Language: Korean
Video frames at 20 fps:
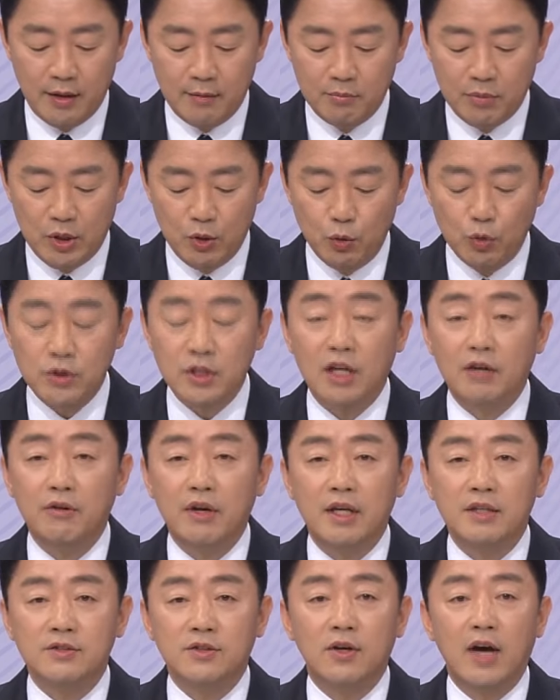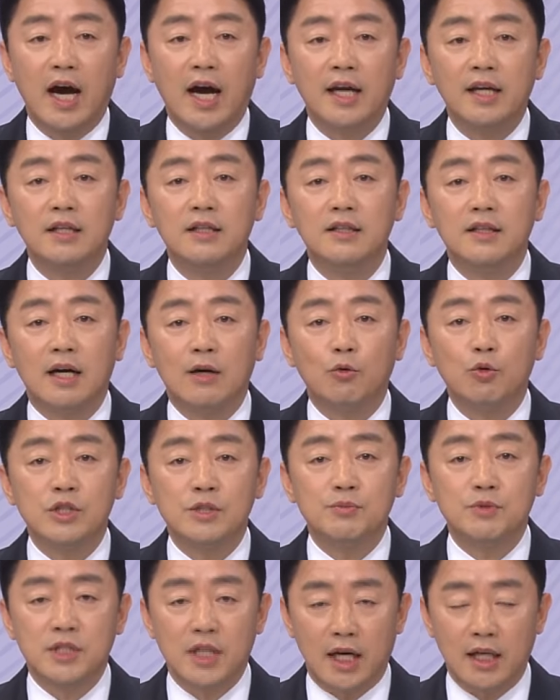피로사회에서 아이를 낳고
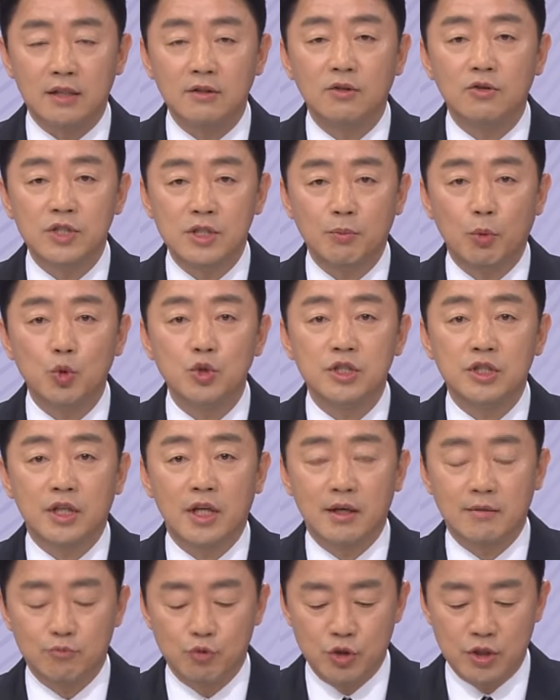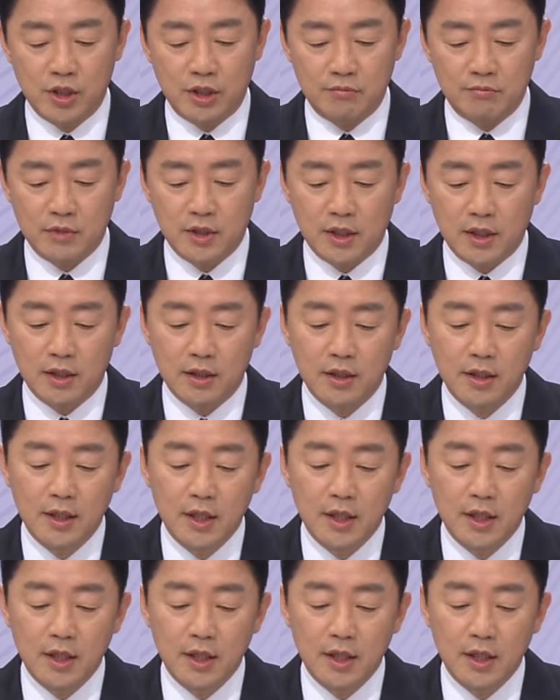싶지 않은 것이 본질의 문제입니다.